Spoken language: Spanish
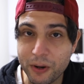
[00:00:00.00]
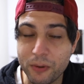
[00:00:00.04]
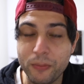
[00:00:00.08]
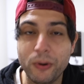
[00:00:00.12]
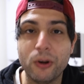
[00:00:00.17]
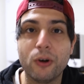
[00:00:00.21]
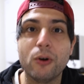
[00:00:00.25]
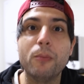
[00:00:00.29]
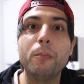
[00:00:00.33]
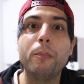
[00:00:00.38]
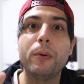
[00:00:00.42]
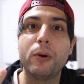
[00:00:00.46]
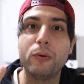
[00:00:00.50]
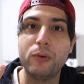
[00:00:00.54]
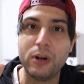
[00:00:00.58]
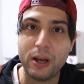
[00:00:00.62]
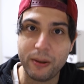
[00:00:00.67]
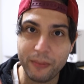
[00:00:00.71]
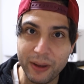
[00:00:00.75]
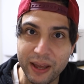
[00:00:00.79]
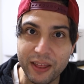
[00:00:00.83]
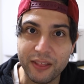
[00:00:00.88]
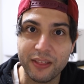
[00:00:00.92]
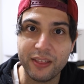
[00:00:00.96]
pero me lo compro
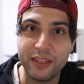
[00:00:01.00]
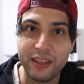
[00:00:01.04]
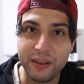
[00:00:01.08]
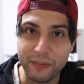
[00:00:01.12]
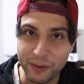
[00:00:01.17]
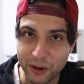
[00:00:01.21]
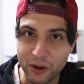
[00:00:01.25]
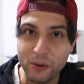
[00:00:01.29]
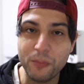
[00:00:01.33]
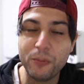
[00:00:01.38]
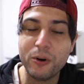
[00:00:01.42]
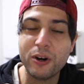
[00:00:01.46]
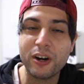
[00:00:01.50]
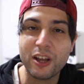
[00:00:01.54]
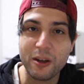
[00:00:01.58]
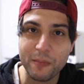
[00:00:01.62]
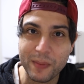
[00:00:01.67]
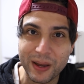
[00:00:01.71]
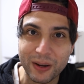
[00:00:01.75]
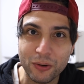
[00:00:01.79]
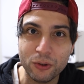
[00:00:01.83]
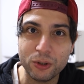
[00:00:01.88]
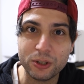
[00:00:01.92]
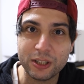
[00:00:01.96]
una vez y me compro el que
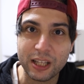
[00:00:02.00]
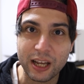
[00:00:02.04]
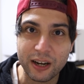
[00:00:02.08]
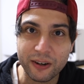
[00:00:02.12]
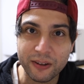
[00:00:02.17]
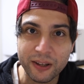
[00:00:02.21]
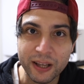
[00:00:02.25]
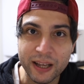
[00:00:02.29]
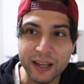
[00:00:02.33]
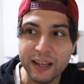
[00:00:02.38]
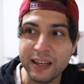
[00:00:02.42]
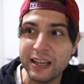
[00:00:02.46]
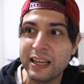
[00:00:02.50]
me gusta, ¿no?